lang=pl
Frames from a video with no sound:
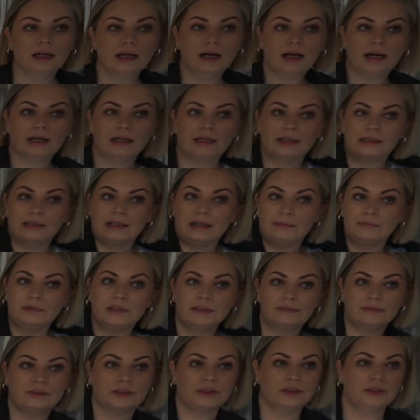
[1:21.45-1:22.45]
Ale dla
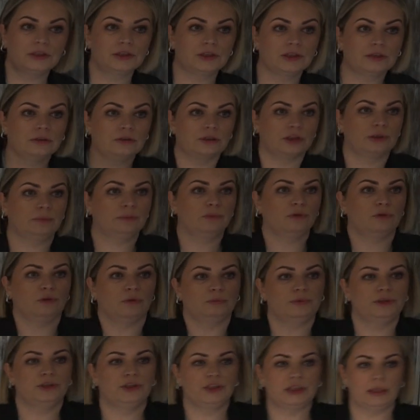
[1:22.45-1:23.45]
mnie ważniejsze to, że było
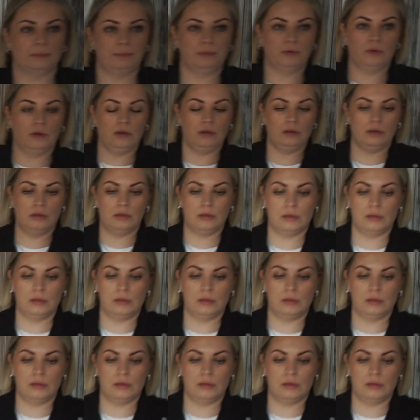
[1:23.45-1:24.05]
mi ciepło.